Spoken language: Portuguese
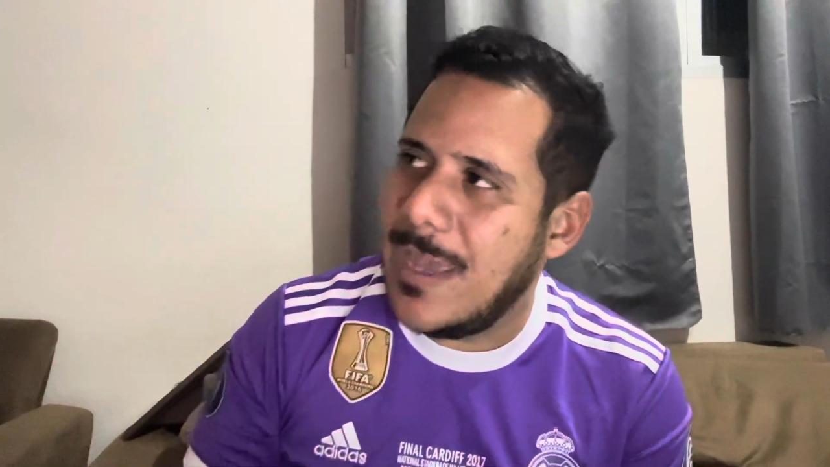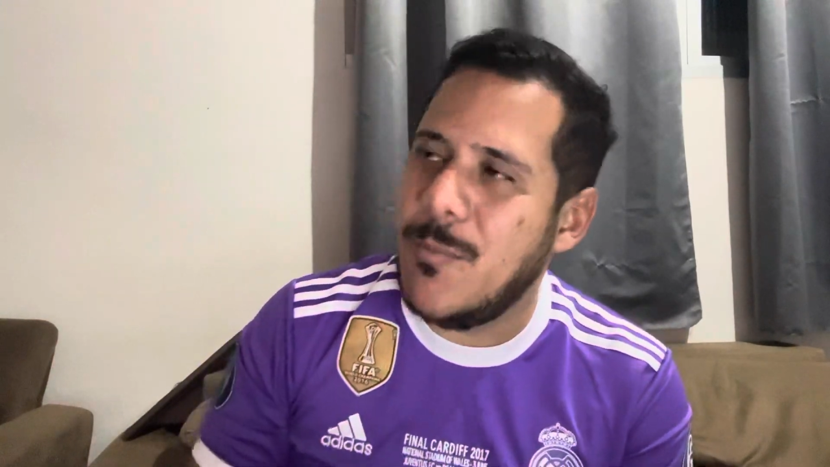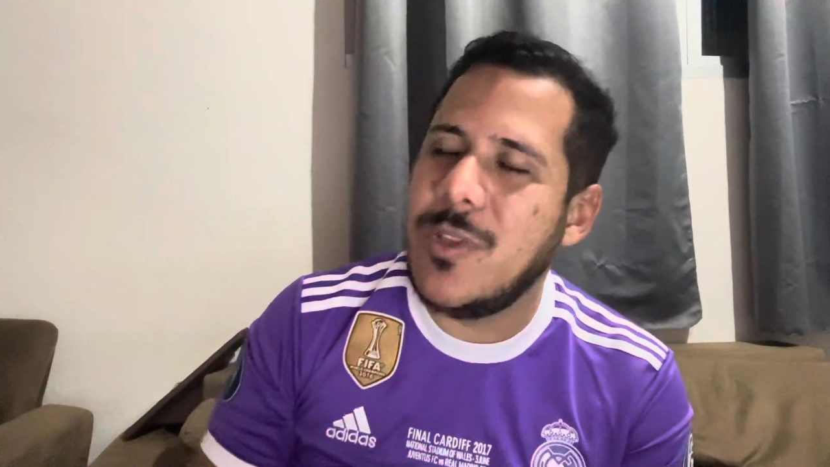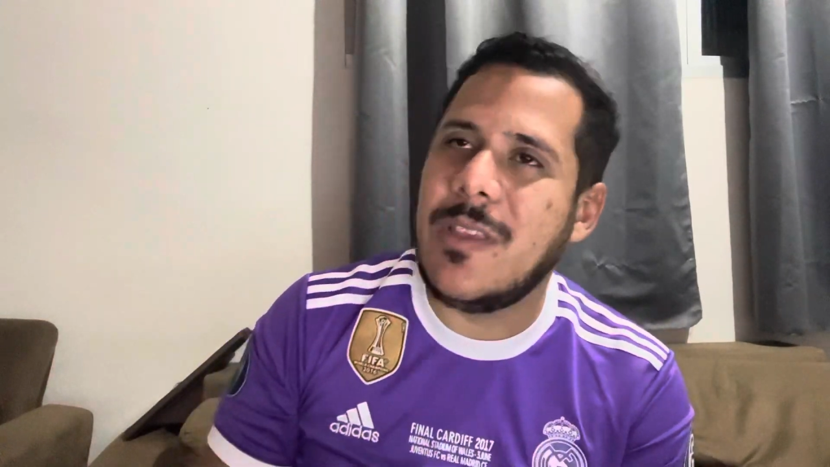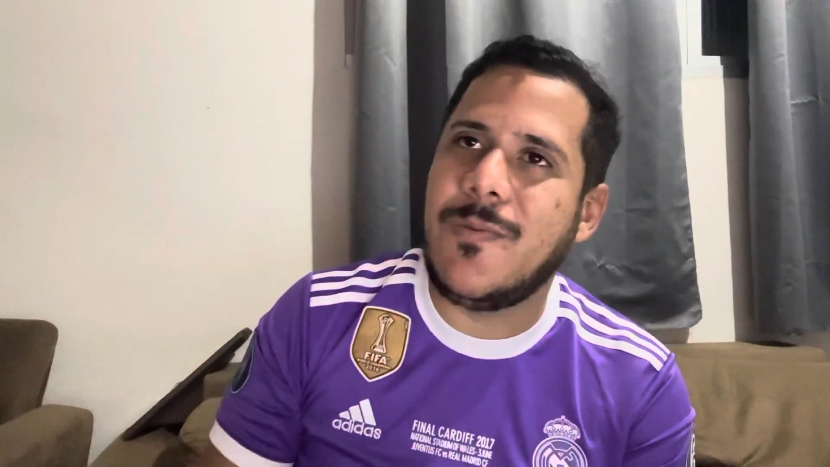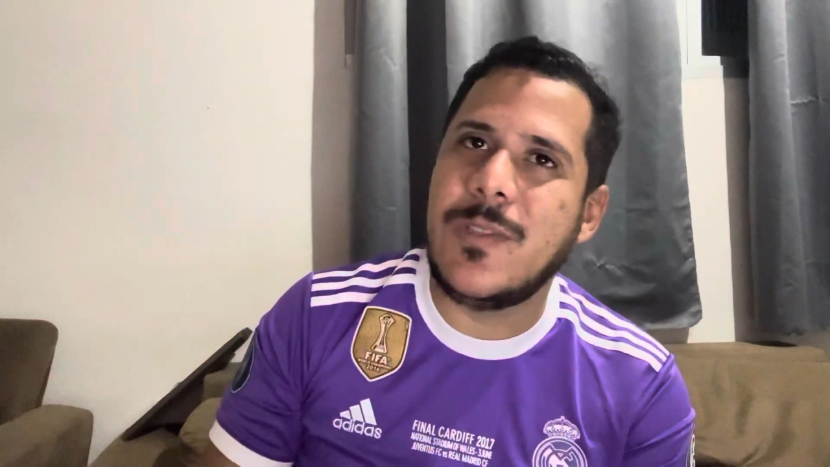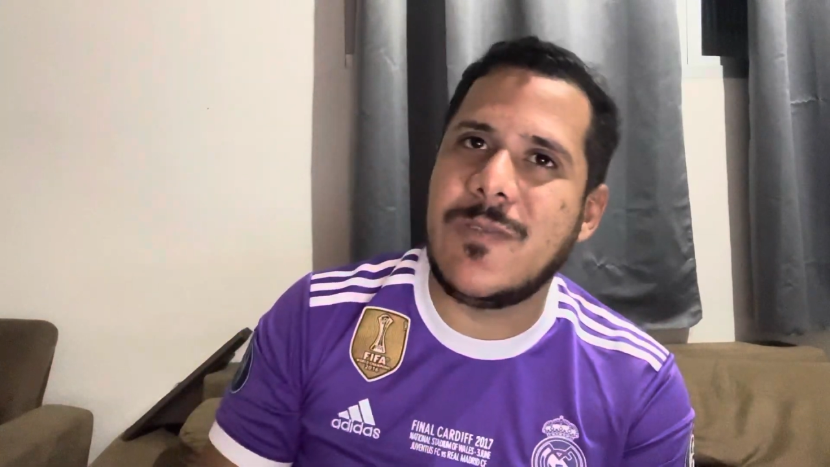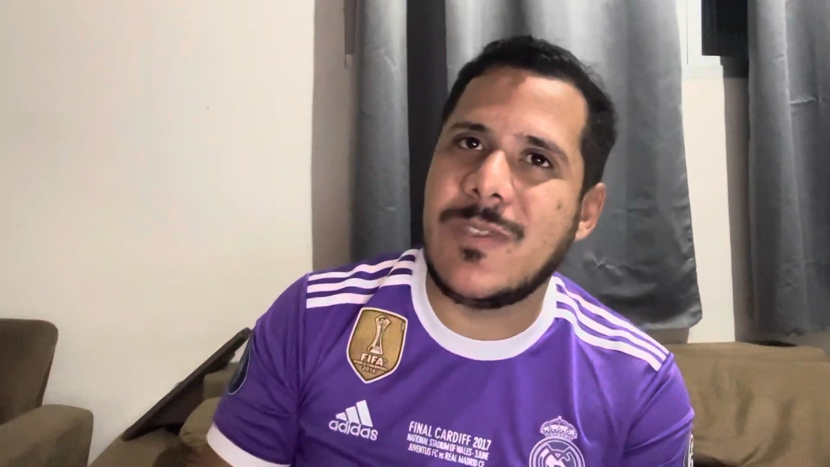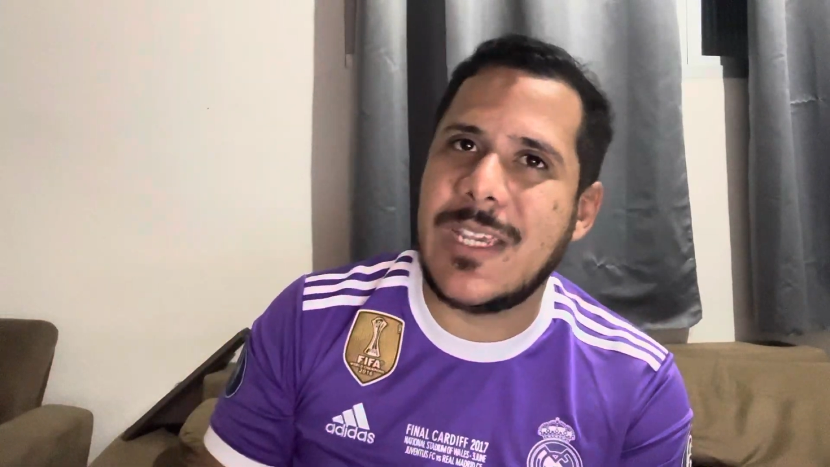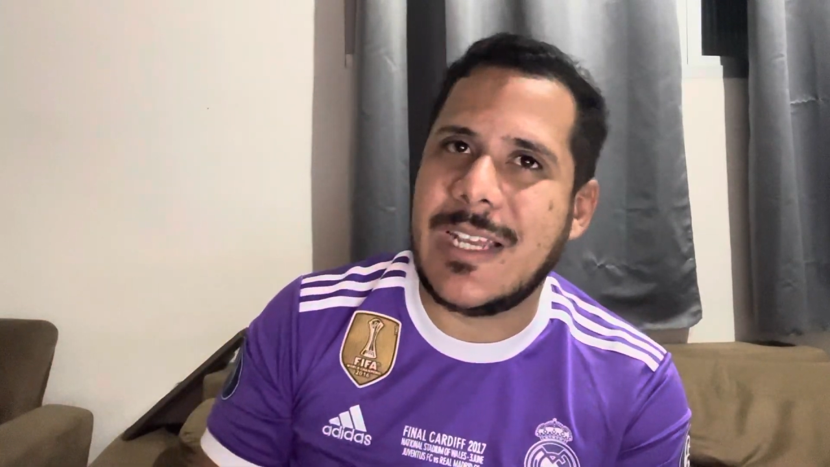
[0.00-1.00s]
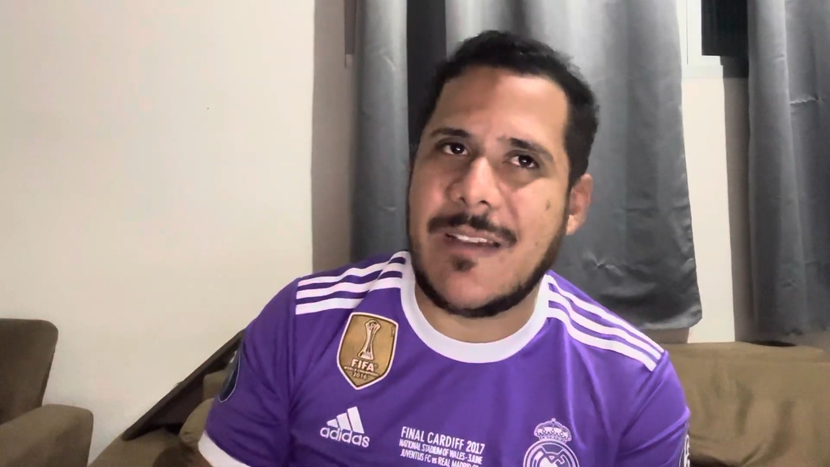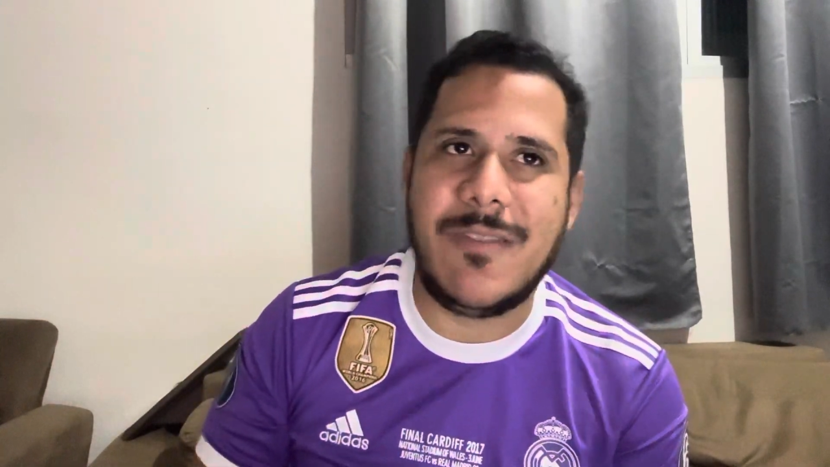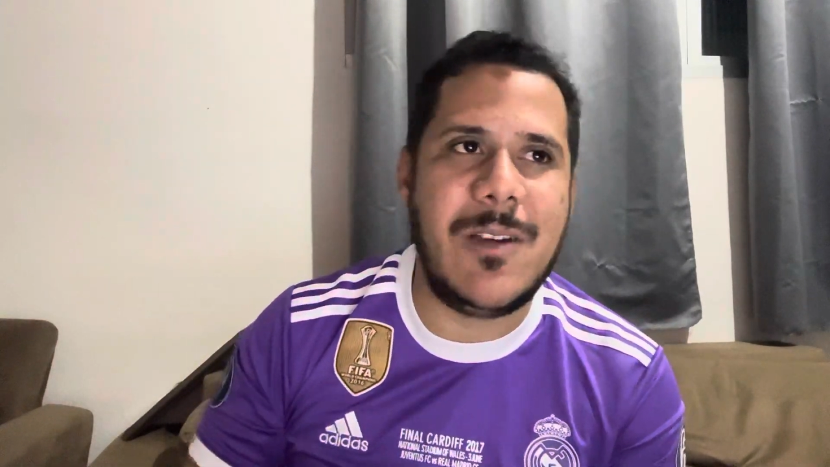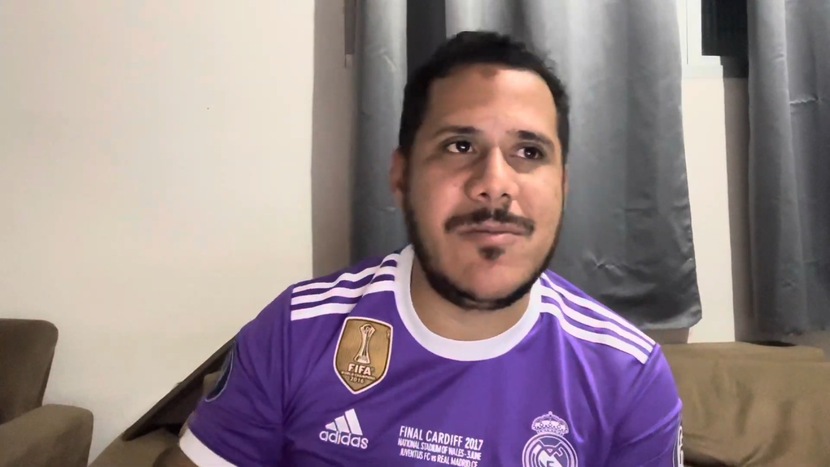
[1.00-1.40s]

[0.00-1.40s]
é muito difícil você cravar